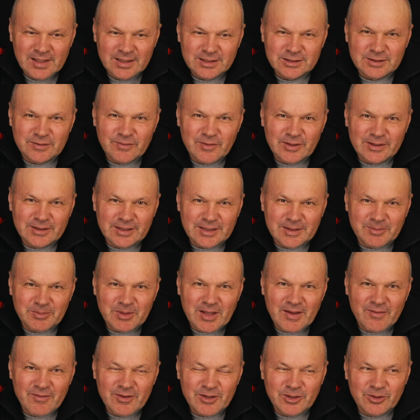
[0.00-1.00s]
Святым.
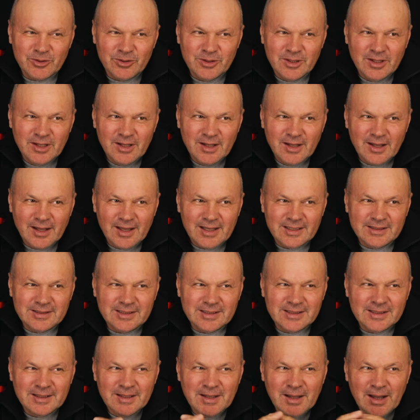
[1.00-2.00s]
Я верю,
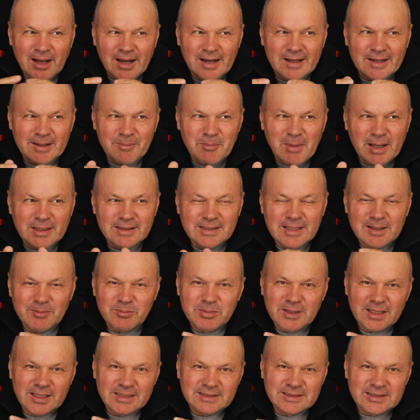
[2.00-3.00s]
это громадное
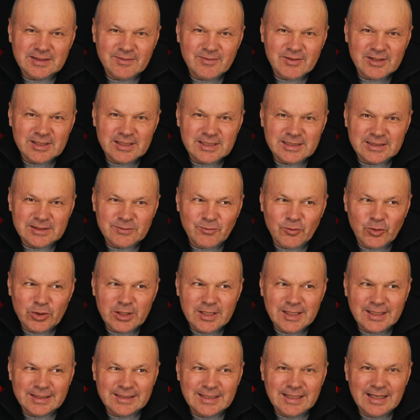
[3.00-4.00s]
благословение
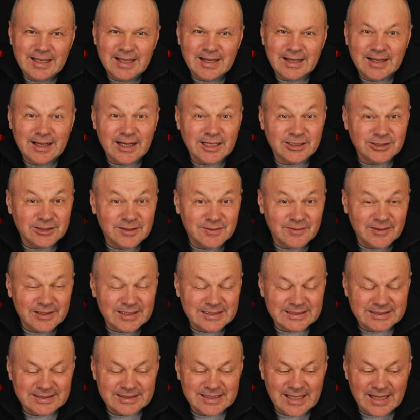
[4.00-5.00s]
сегодня для каждого
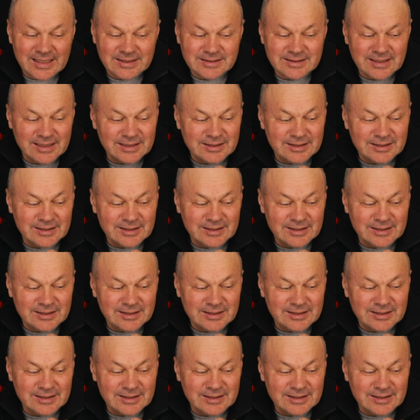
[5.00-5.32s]
из нас.